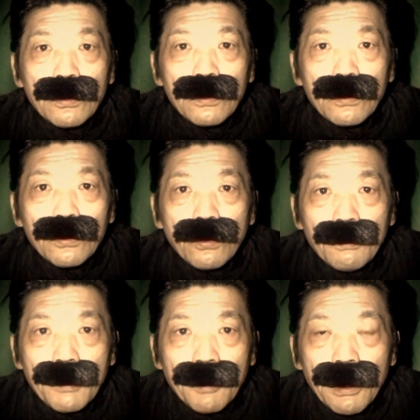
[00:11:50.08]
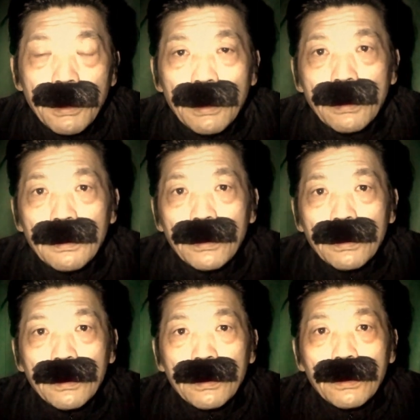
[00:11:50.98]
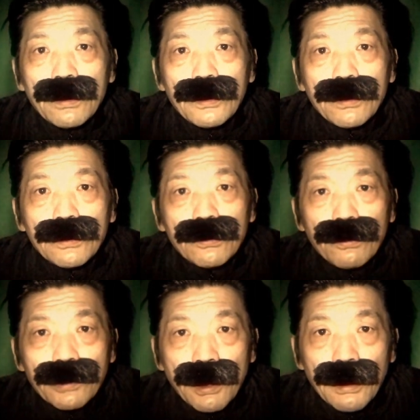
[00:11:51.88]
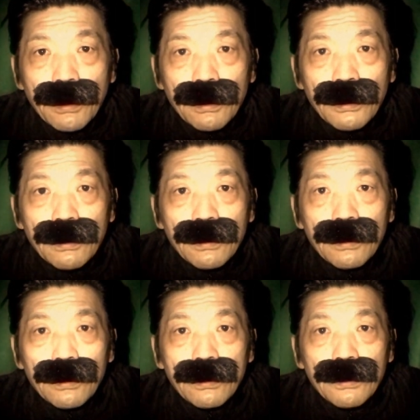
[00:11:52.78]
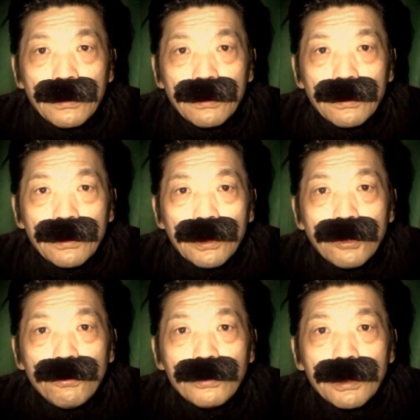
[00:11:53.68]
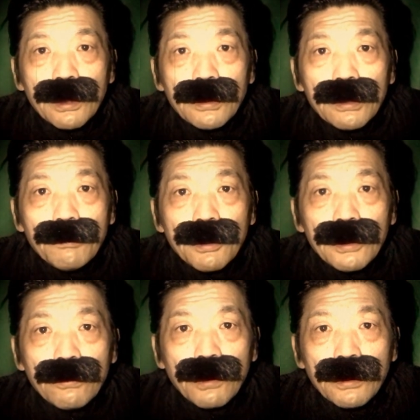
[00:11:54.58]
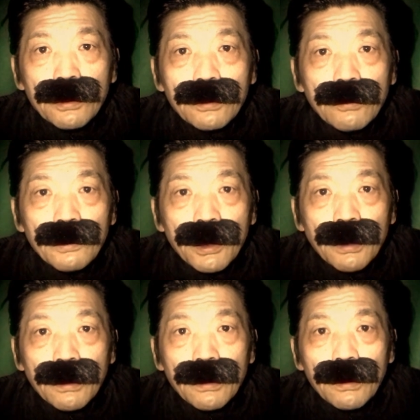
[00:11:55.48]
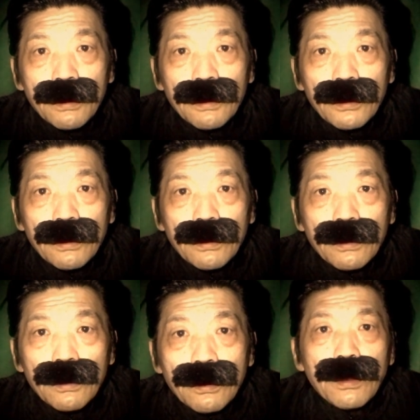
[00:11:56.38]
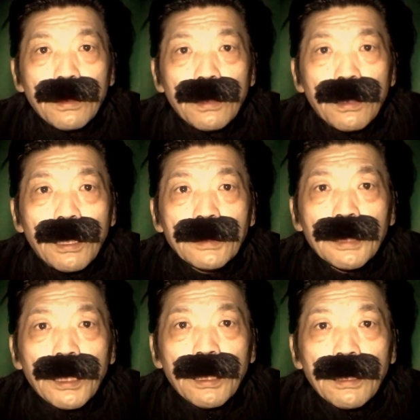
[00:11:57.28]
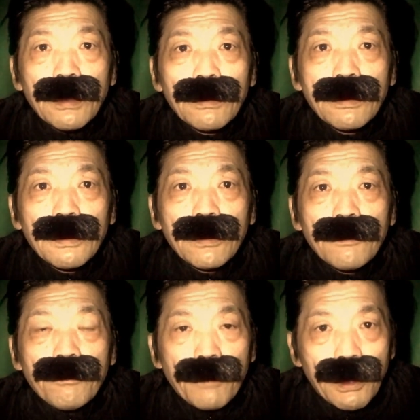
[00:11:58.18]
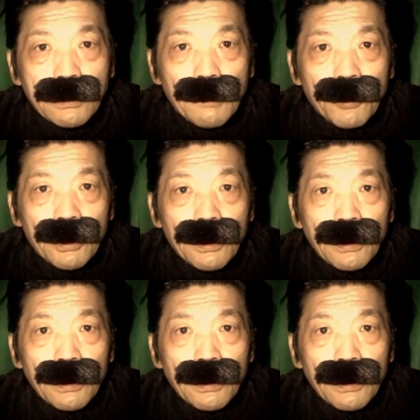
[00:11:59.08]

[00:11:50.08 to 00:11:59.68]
そのまま、ゆうこさん、気を失ってしまったそうなんですけどね。朝、目が覚めて、